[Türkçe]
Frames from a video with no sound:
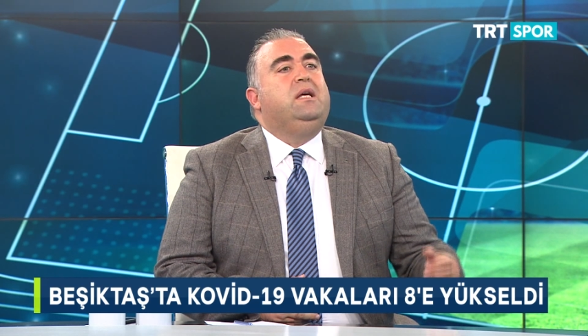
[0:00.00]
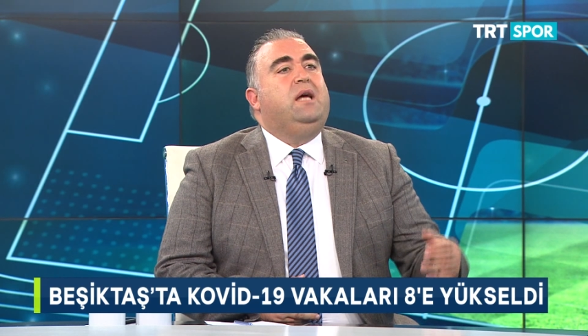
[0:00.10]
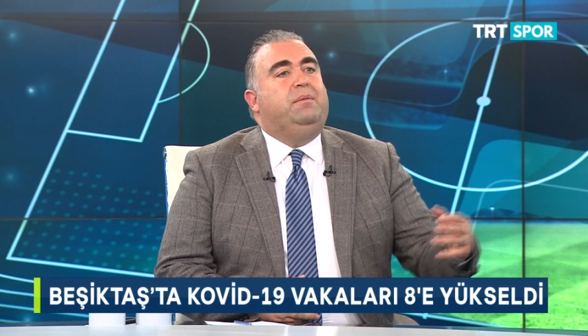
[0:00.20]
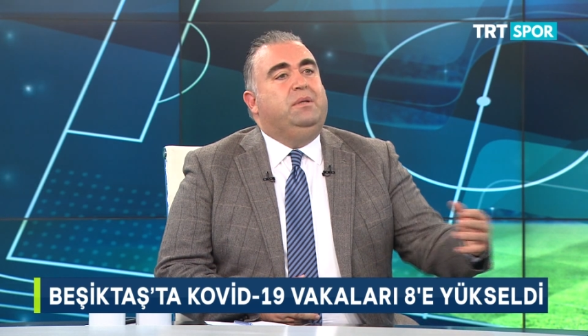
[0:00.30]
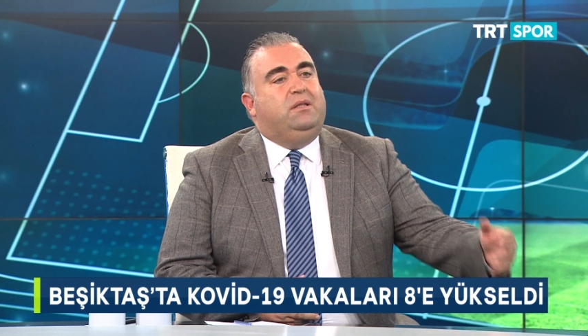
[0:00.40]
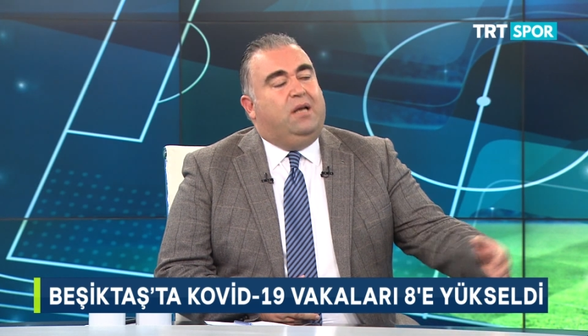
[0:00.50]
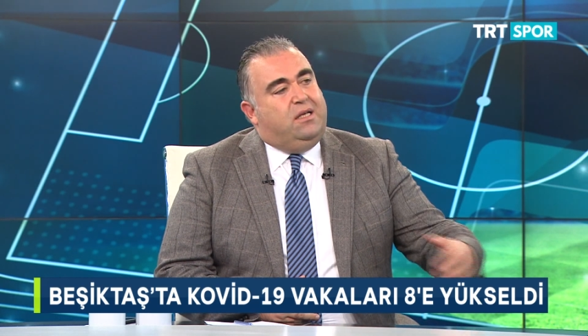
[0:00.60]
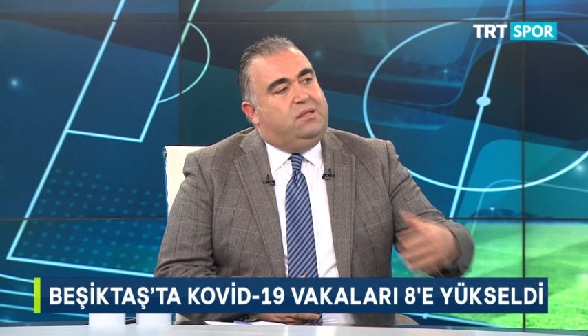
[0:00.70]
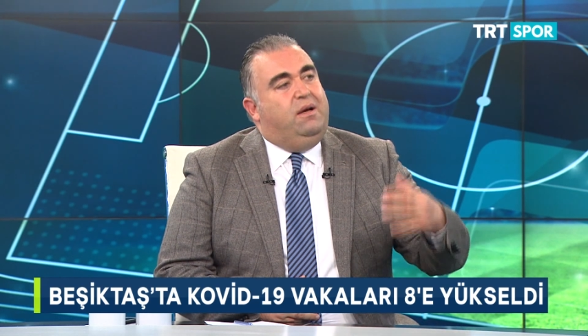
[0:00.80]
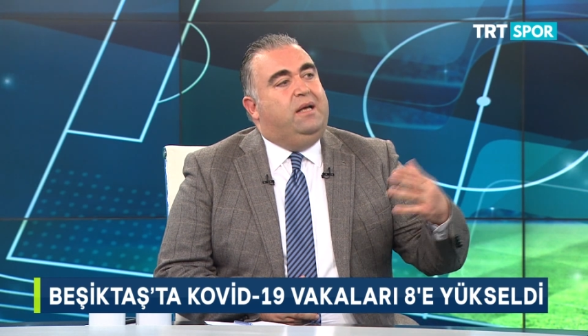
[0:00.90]
Ya bir
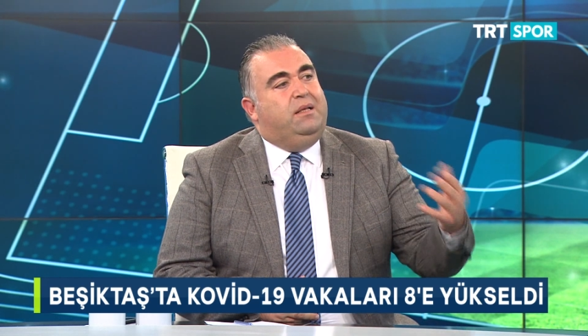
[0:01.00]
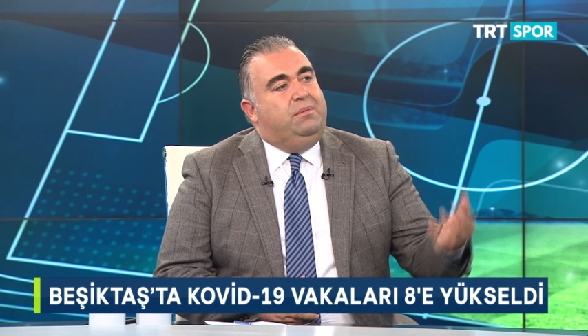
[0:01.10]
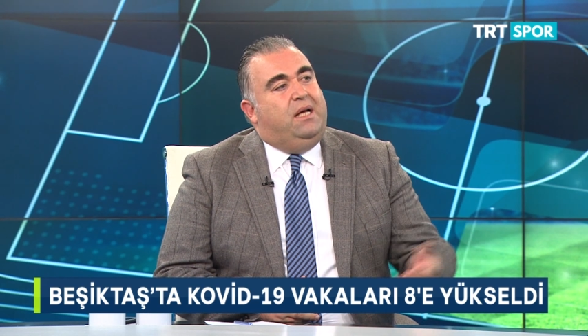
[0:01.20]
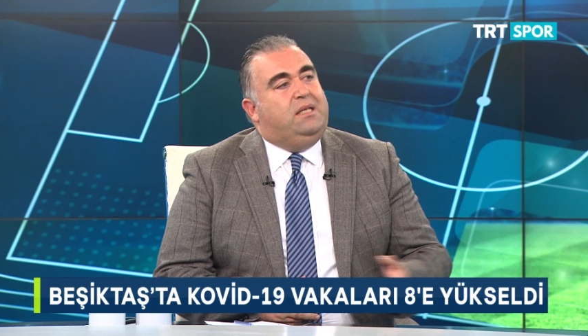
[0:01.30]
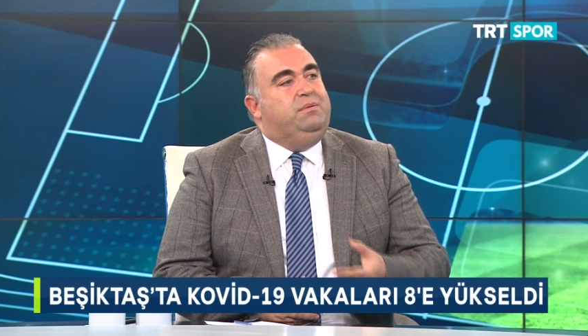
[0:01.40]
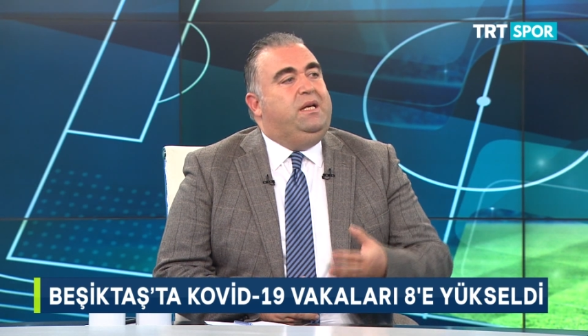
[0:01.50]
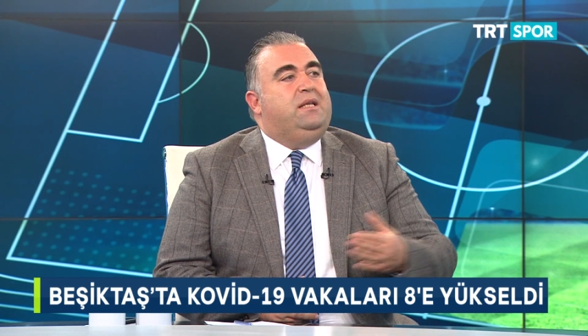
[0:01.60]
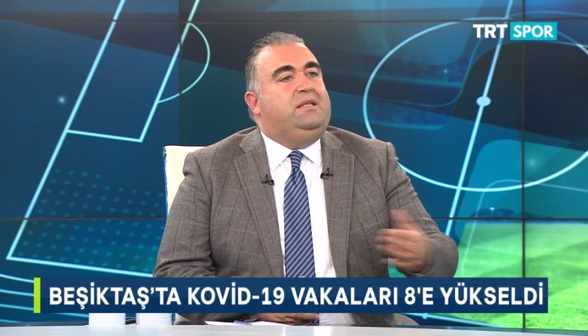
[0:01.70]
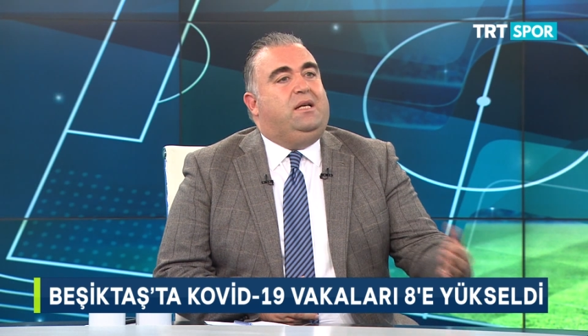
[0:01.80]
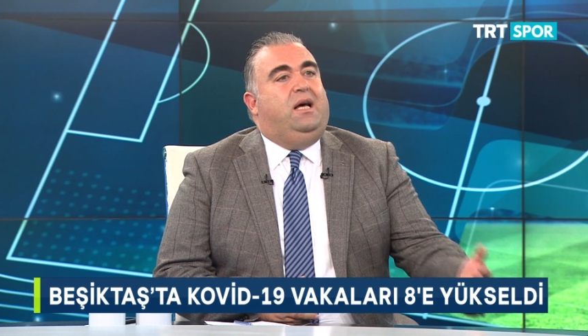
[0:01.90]
transferde biraz
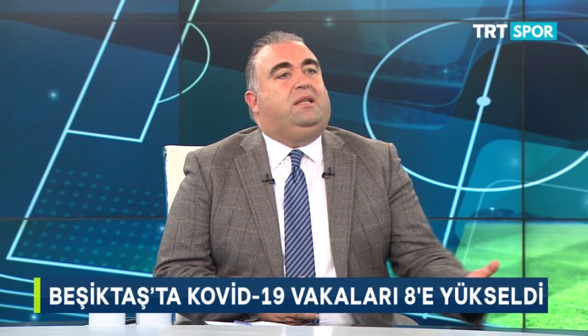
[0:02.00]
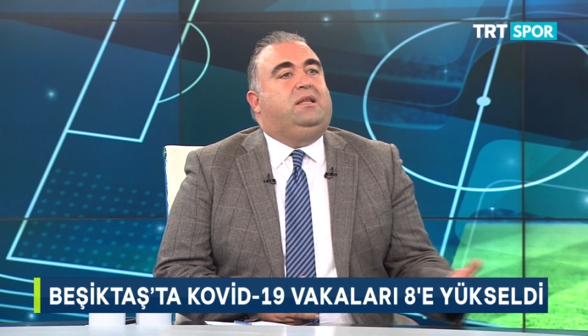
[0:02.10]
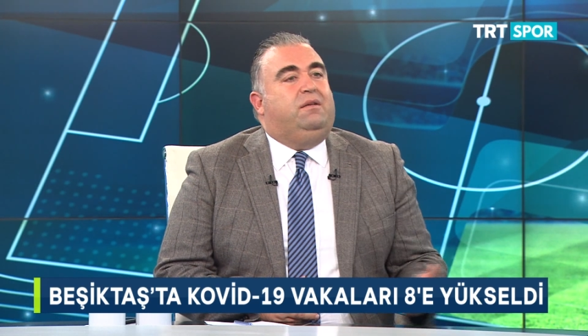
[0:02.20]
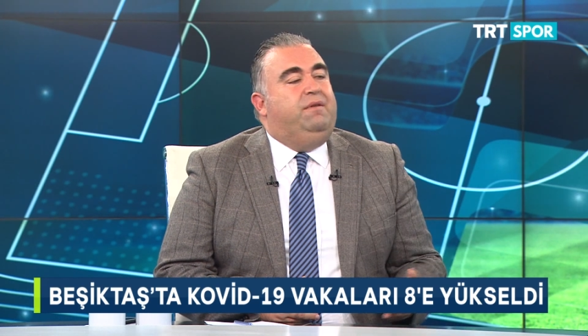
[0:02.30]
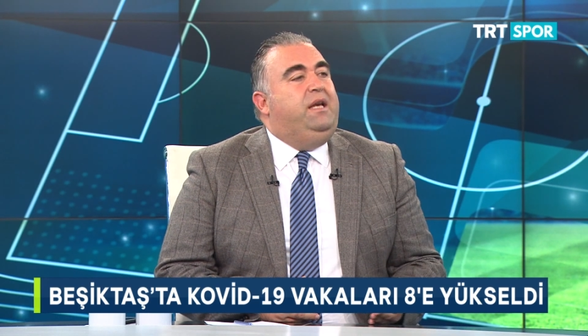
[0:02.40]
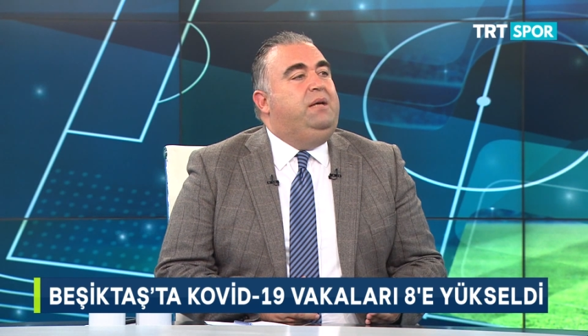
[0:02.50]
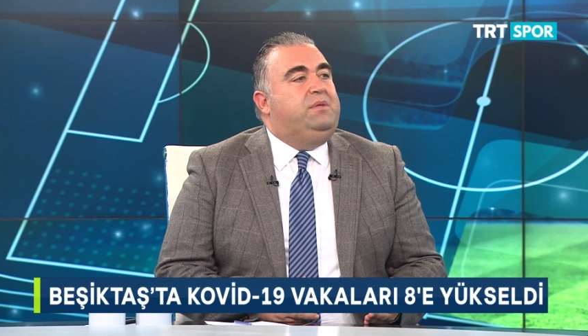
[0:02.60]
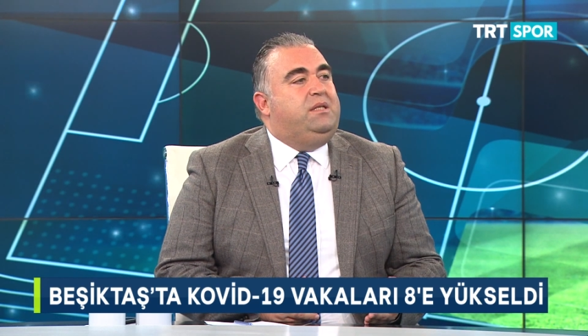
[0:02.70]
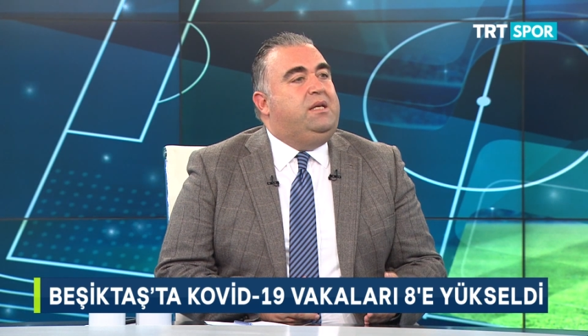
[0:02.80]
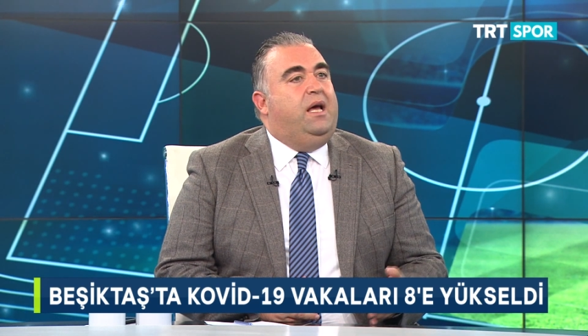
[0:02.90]
biraz rahatlık
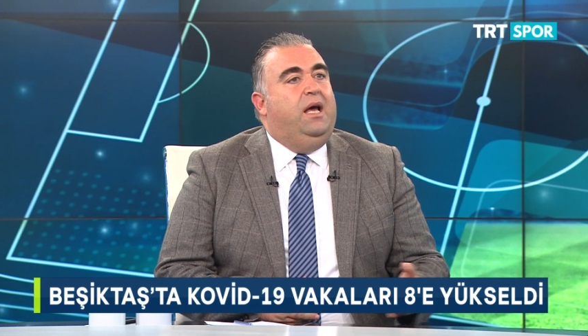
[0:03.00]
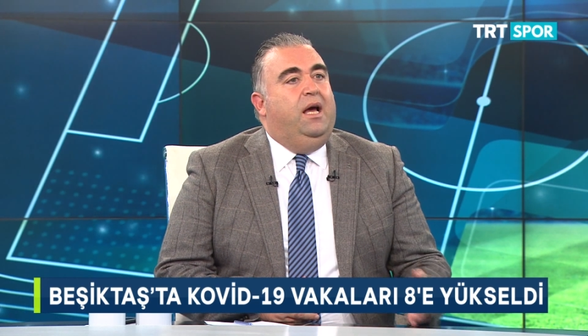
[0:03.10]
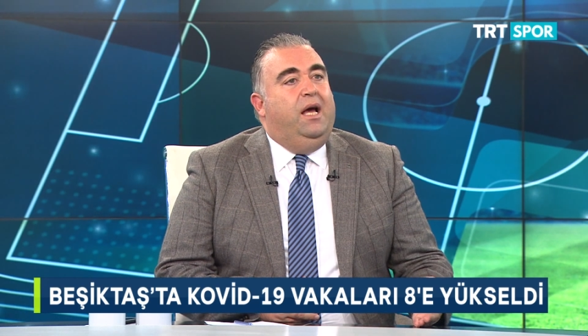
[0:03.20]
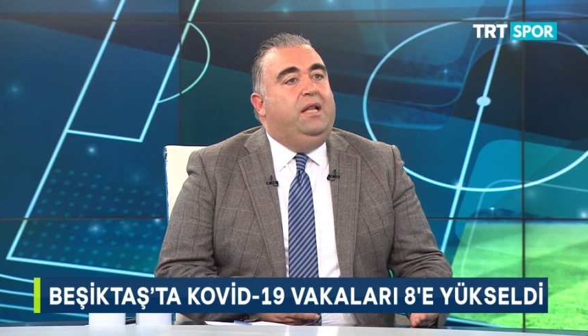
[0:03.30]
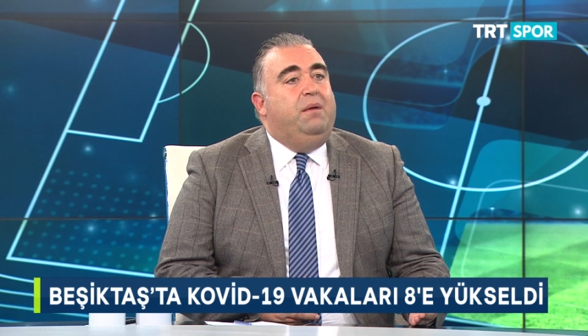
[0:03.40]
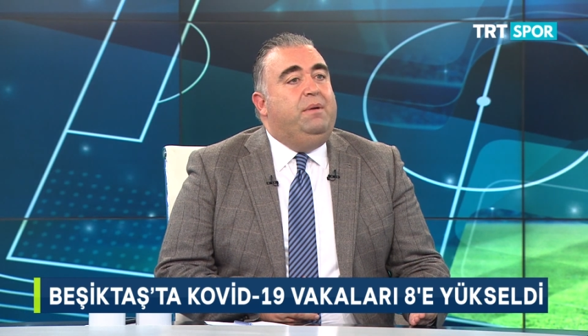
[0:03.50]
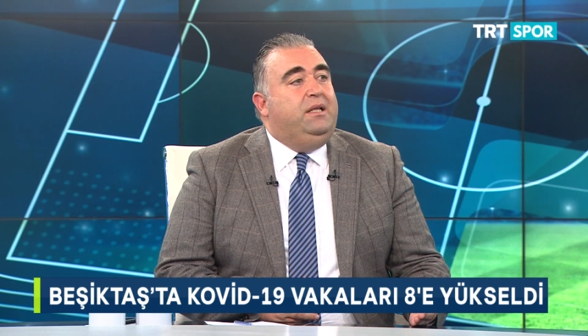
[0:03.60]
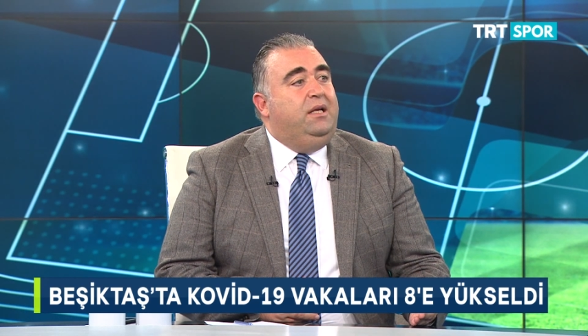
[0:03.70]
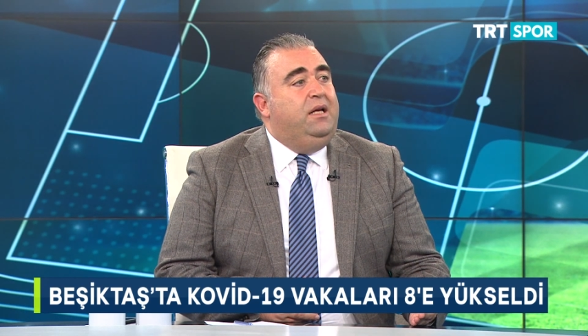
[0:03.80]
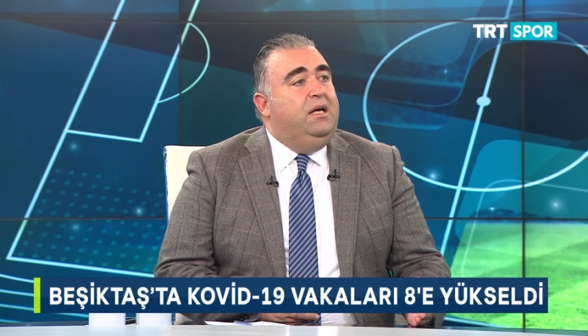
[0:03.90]
vereyim size. E
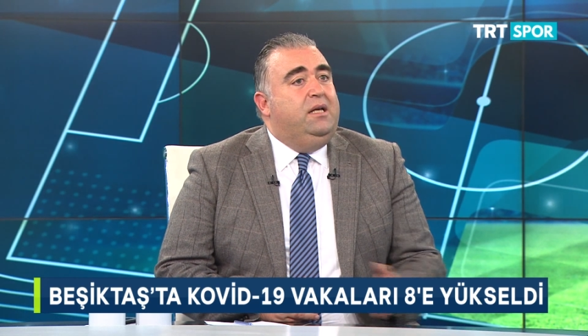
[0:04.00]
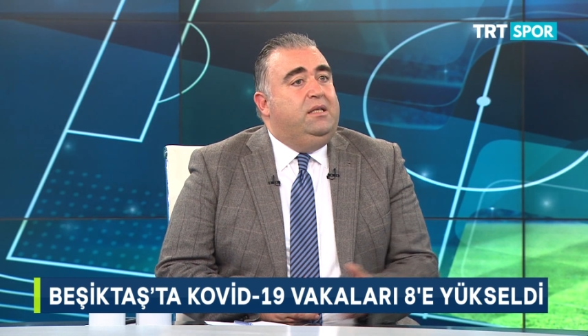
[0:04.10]
demedin.